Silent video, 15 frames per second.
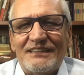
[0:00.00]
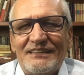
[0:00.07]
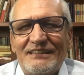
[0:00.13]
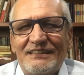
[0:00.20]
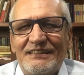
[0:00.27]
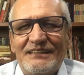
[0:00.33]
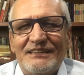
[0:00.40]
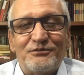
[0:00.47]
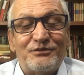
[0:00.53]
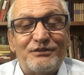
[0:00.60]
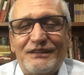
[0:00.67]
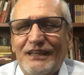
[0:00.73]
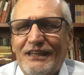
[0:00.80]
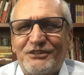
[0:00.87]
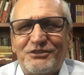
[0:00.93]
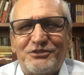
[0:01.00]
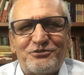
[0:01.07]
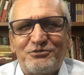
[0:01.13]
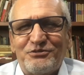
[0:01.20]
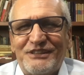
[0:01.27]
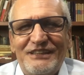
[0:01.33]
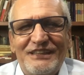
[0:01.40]
e o
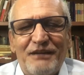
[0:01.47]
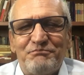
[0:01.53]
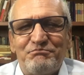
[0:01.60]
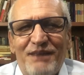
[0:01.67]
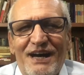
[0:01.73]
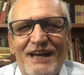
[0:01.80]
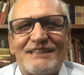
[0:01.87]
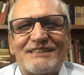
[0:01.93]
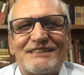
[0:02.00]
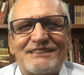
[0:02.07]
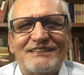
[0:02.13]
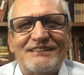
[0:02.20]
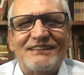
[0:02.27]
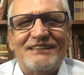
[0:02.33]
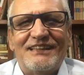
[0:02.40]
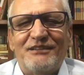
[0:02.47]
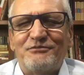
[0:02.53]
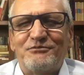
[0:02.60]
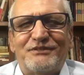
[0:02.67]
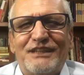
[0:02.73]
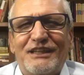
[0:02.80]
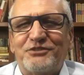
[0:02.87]
texto que é base é
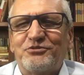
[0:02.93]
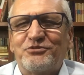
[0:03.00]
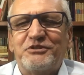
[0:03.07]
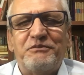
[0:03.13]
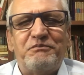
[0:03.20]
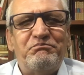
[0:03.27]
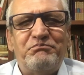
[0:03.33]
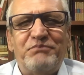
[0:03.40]
um texto de